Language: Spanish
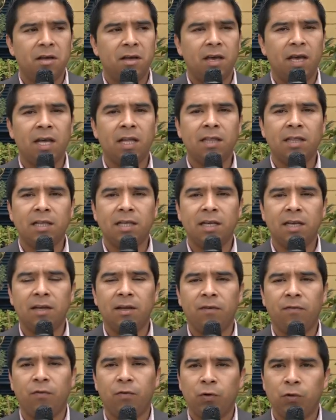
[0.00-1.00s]

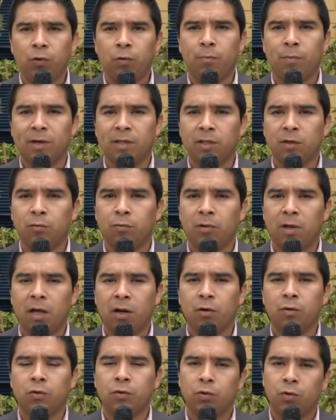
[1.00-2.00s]
Este fondo en
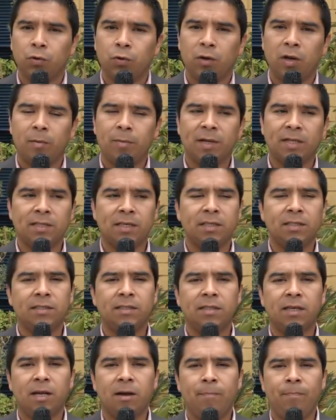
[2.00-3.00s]
particular contó con la
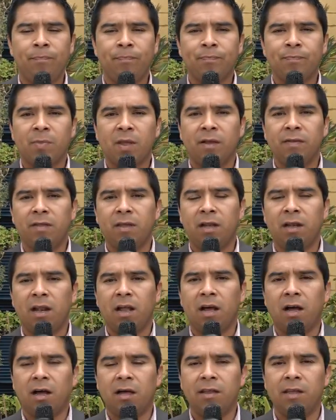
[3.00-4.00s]
presencia de
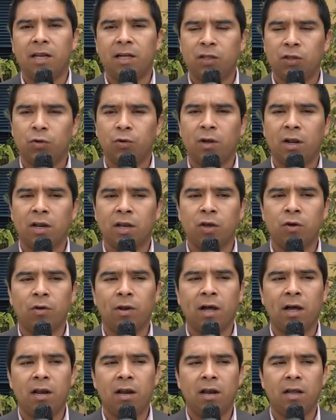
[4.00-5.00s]
la directora
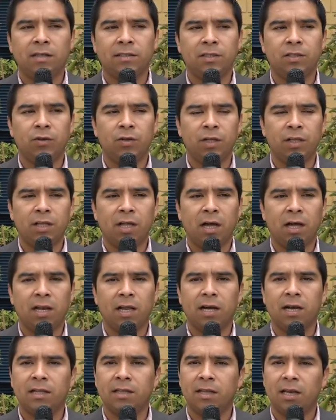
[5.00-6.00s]
regional, la señorita
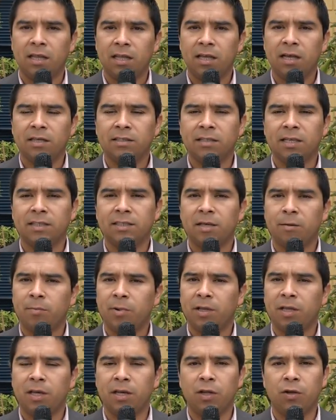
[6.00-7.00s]
Alejandra Díaz, que
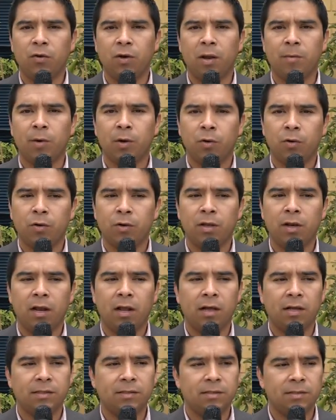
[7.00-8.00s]
siempre ha tenido la mejor de
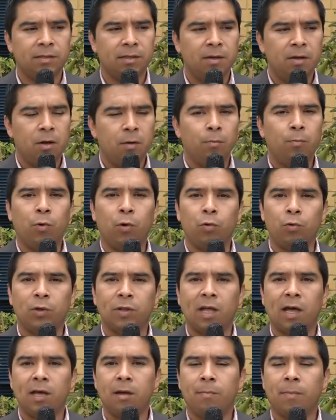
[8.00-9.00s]
las
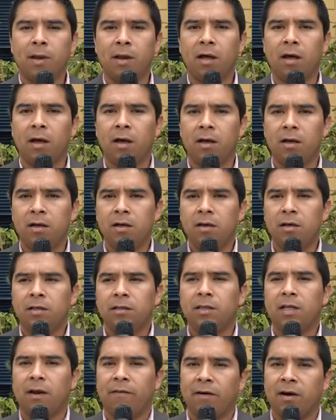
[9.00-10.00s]
voluntades para
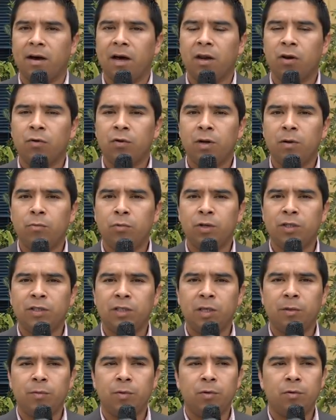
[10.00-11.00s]
trabajar con el
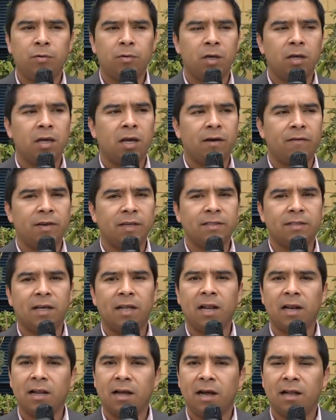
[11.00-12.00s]
municipio, que encabeza
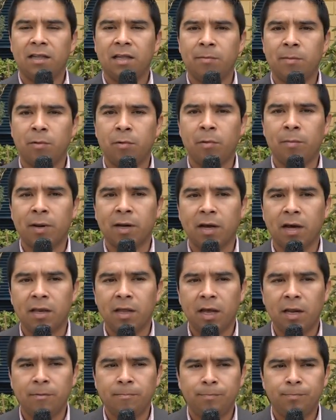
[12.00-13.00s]
el alcalde Manuel
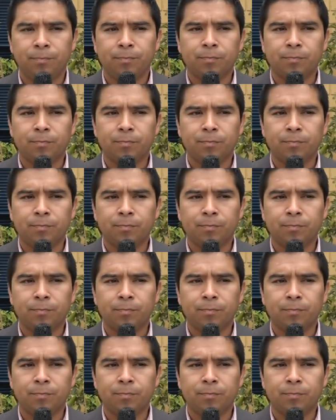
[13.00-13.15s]
Marcarián.